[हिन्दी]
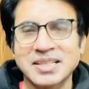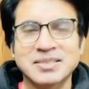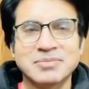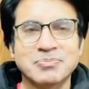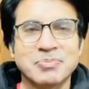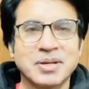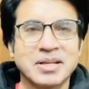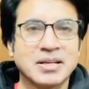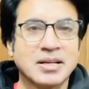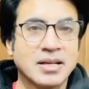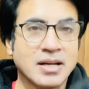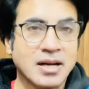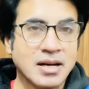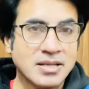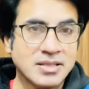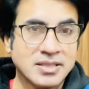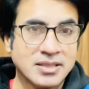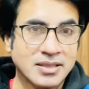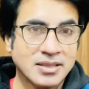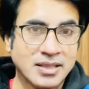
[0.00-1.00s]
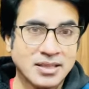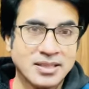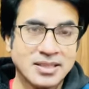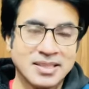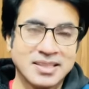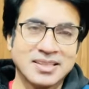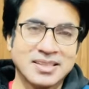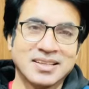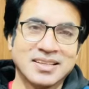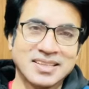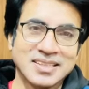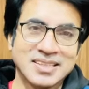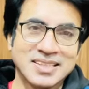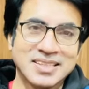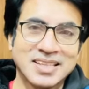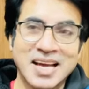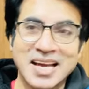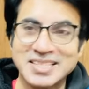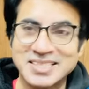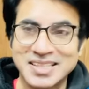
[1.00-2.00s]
इस पर खराश तक नहीं आने दी